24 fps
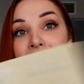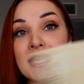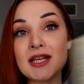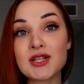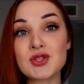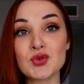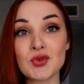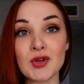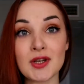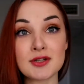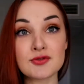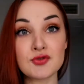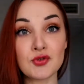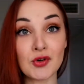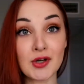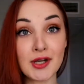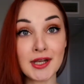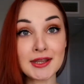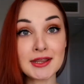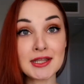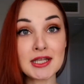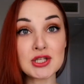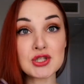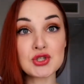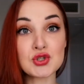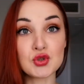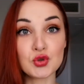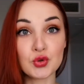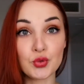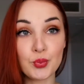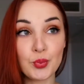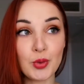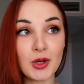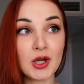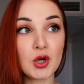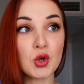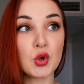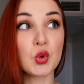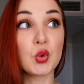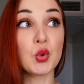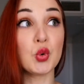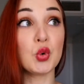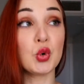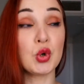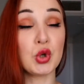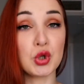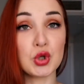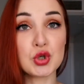Es un exfoliante súper
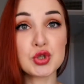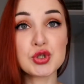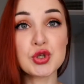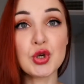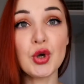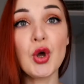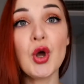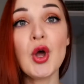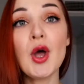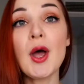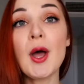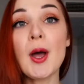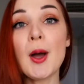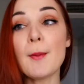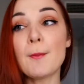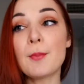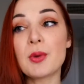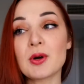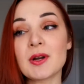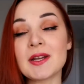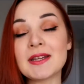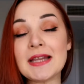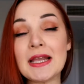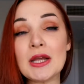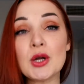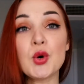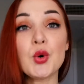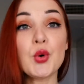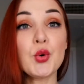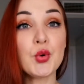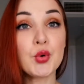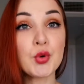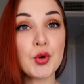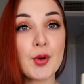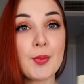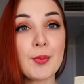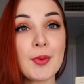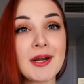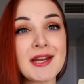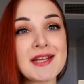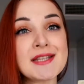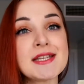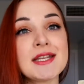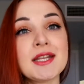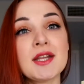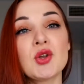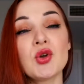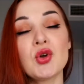curioso porque tengo uno
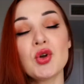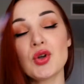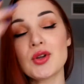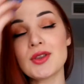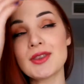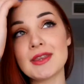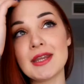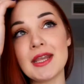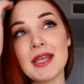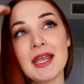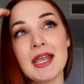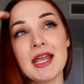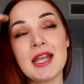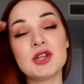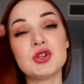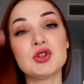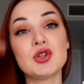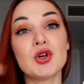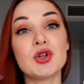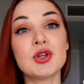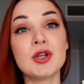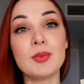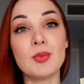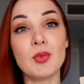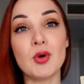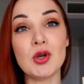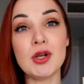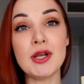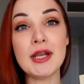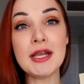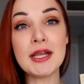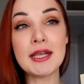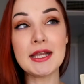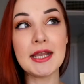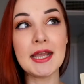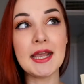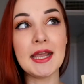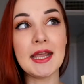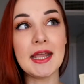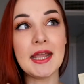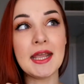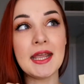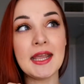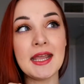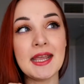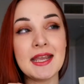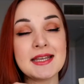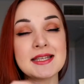parecido de Tony Moly que
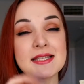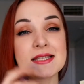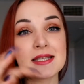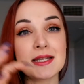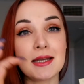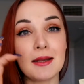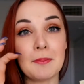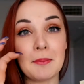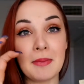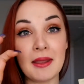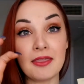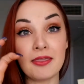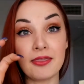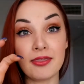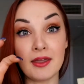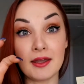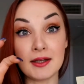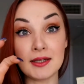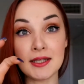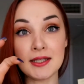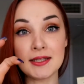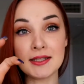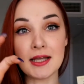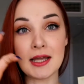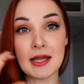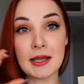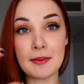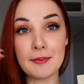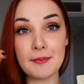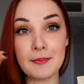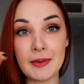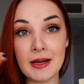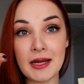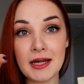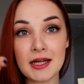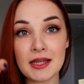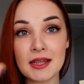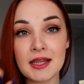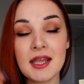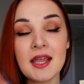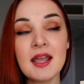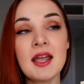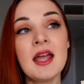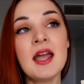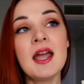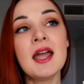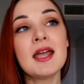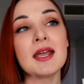es manzanita verde
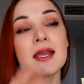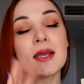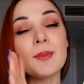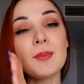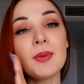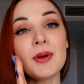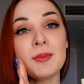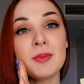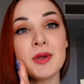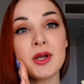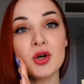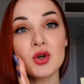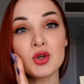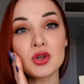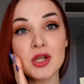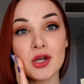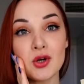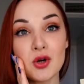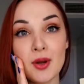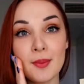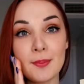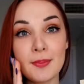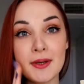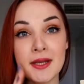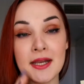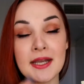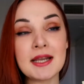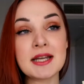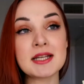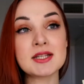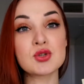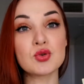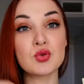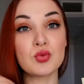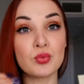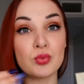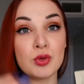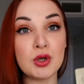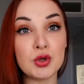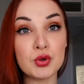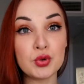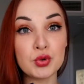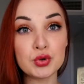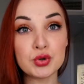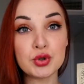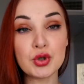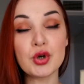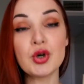que primero te lo aplicas un
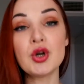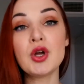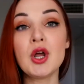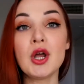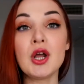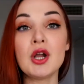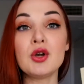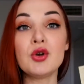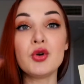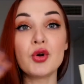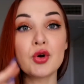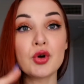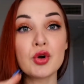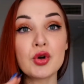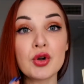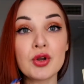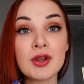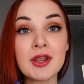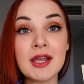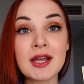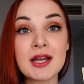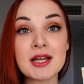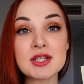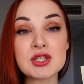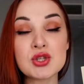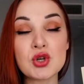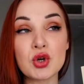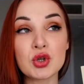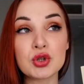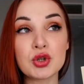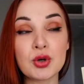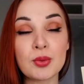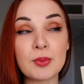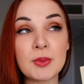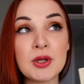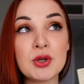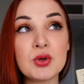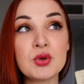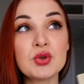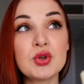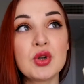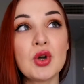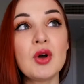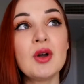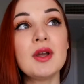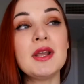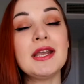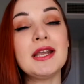minuto, luego lo dejas otro
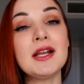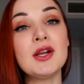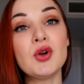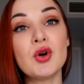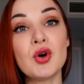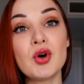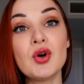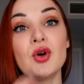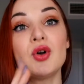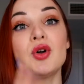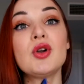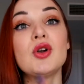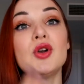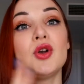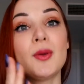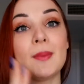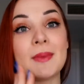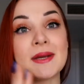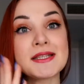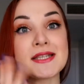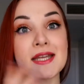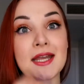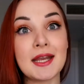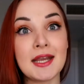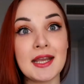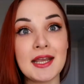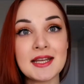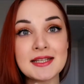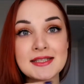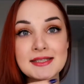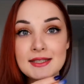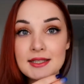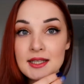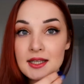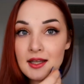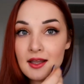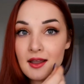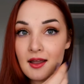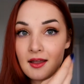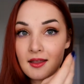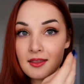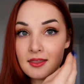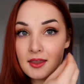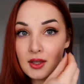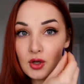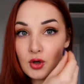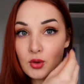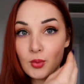minuto y luego lo masajeas y
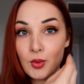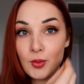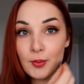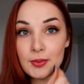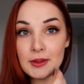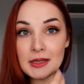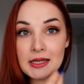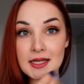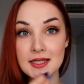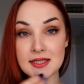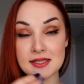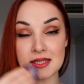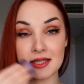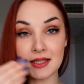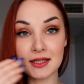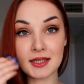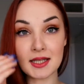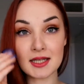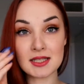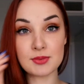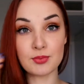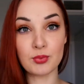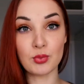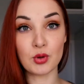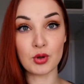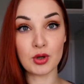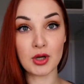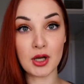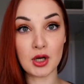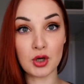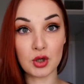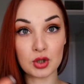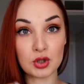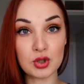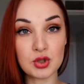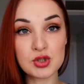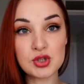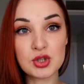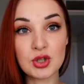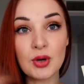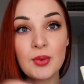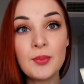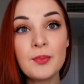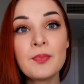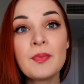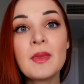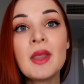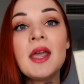hace como pielecitas por el
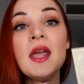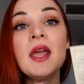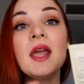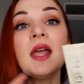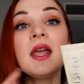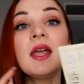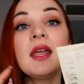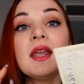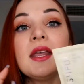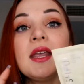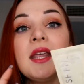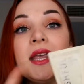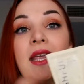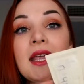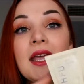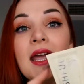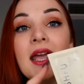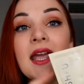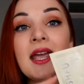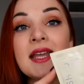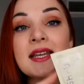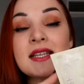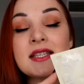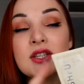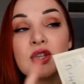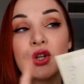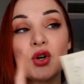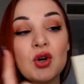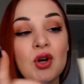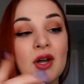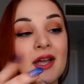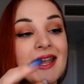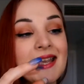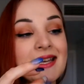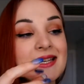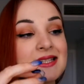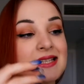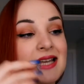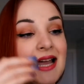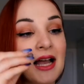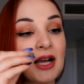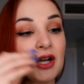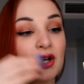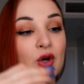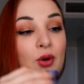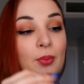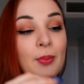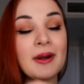rostro. Y esto es
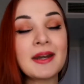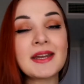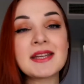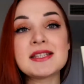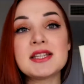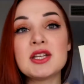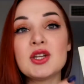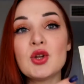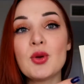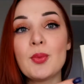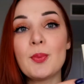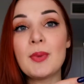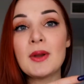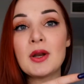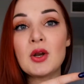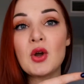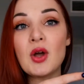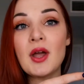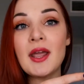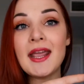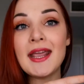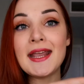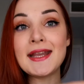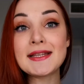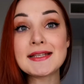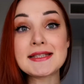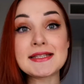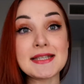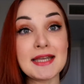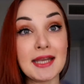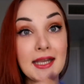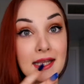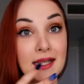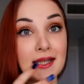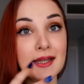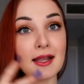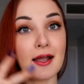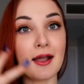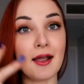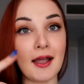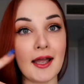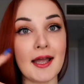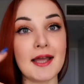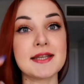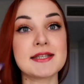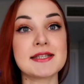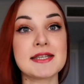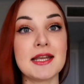algo parecido pero enseguida
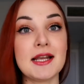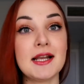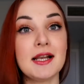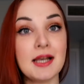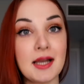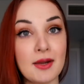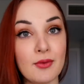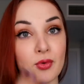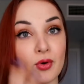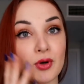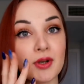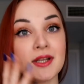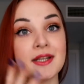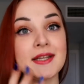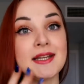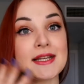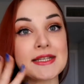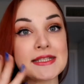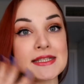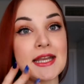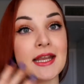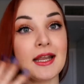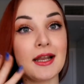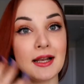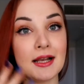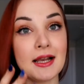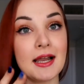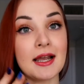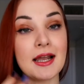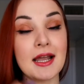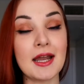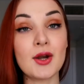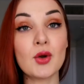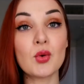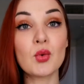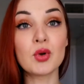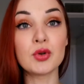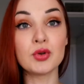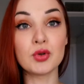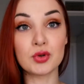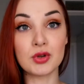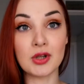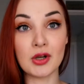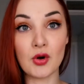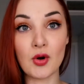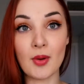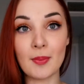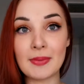hace las bolitas en la cara cuando
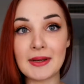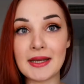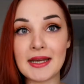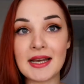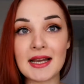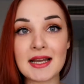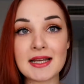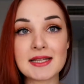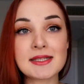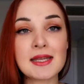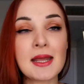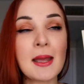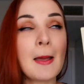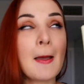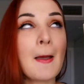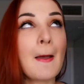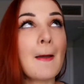te lo aplicas.